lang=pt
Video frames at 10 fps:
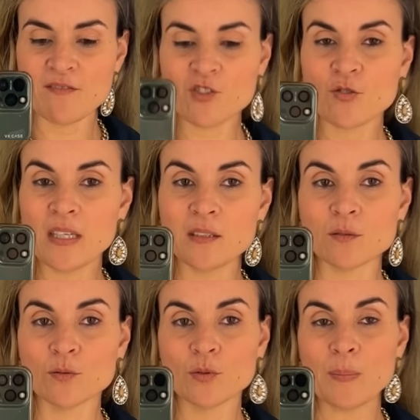visto ele
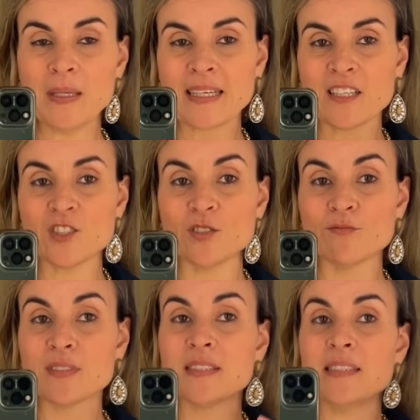no
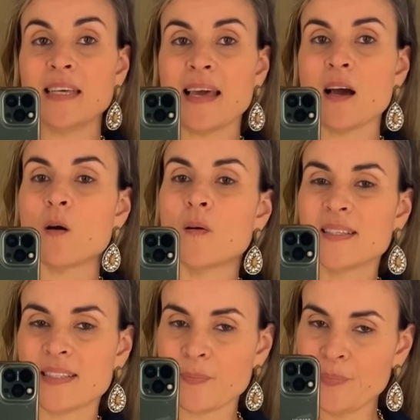aplicativo, se é
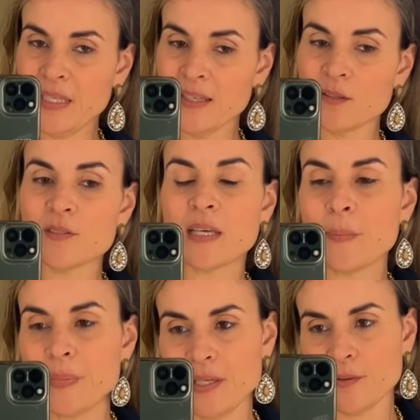rosa, pink ou se é
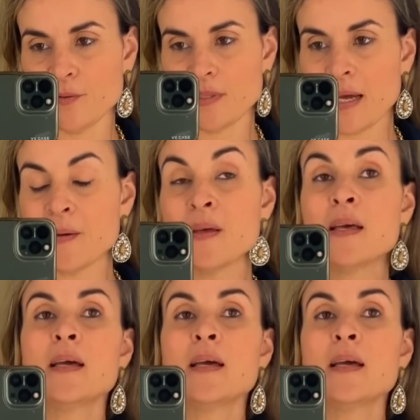preto, tá?